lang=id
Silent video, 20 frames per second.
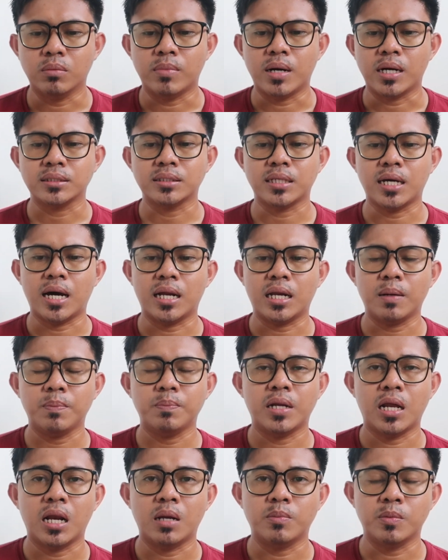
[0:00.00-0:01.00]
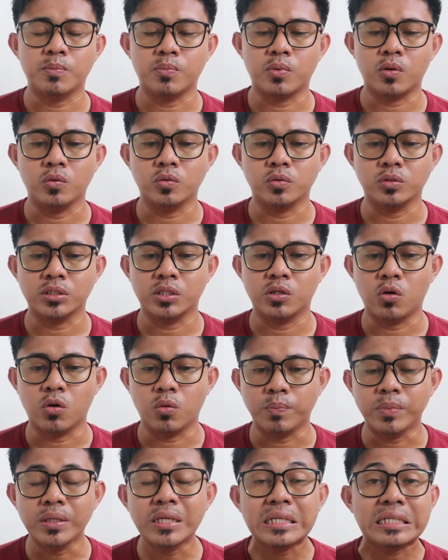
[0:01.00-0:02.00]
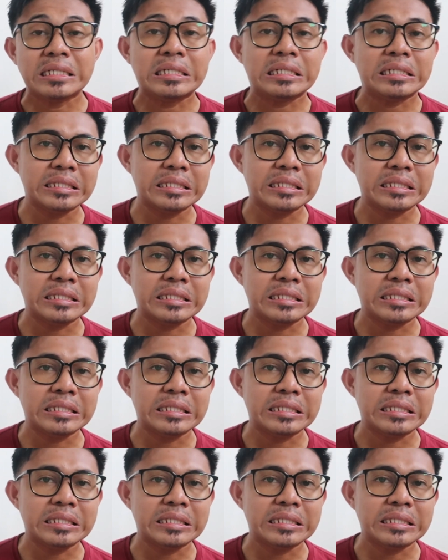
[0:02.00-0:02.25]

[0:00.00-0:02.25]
bangsa Arab dalam memproduksi kopi